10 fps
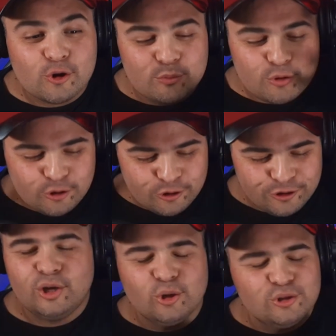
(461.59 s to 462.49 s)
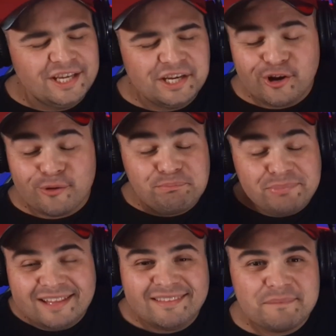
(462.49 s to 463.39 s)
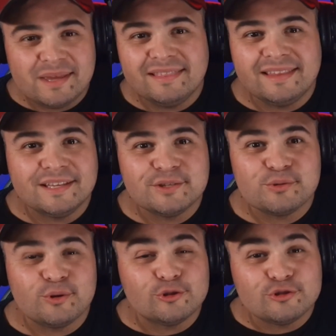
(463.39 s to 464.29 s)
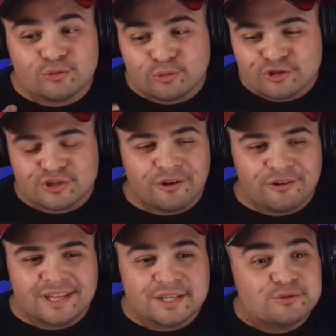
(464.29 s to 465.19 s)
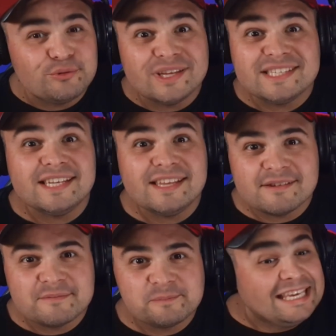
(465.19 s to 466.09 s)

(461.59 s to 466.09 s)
cómo lo tiene completamente en su construcción y en su decir.